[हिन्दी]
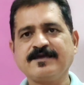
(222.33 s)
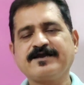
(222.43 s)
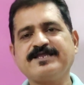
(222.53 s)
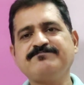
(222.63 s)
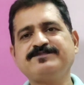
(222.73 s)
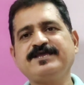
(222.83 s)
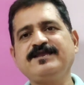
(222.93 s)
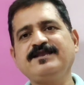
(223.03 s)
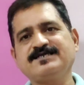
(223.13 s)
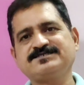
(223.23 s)
करीब
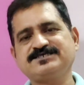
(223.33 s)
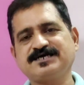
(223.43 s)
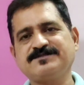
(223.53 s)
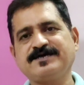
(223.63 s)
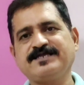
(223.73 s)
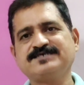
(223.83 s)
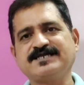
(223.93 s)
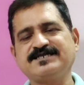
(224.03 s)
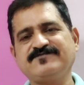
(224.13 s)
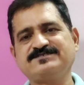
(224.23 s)
तीन लाख से ज़्यादा एक
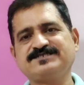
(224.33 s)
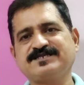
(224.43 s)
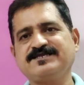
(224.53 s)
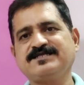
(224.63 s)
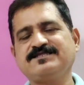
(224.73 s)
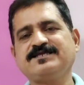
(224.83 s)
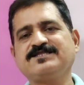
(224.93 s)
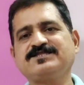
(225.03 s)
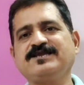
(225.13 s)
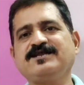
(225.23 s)
साइंटिफिक स्टडी कहती है
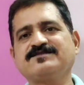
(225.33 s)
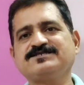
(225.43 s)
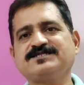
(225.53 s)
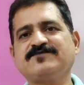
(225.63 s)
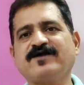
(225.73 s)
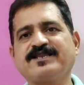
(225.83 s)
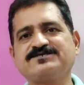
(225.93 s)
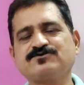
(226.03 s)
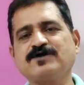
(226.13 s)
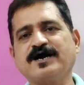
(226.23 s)
कि तीन लाख से ज़्यादा
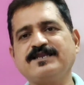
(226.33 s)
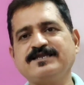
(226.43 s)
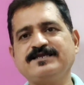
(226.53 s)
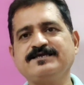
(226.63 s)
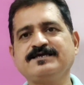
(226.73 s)
वायरस तो खाली